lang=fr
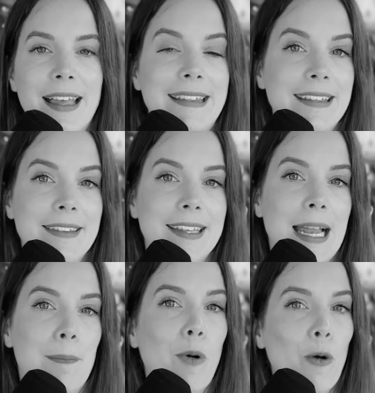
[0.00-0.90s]
C'était
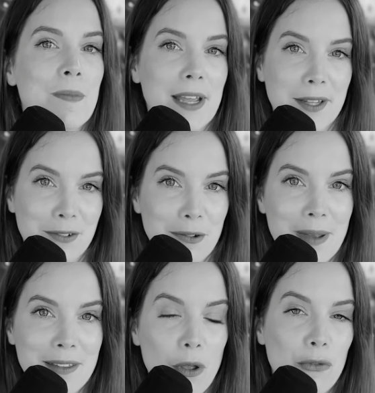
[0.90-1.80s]
la première
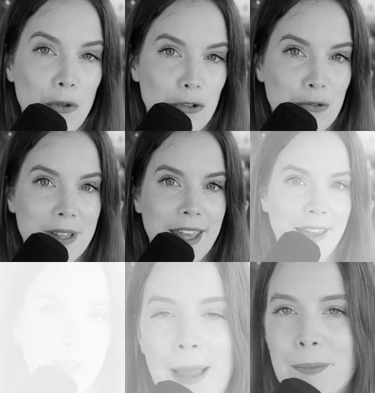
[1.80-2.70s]
semaine de
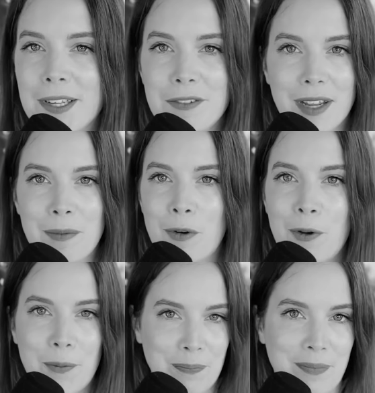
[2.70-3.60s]
juillet, un prix
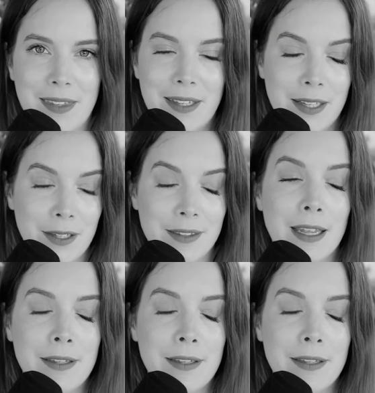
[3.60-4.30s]
vraiment euh, très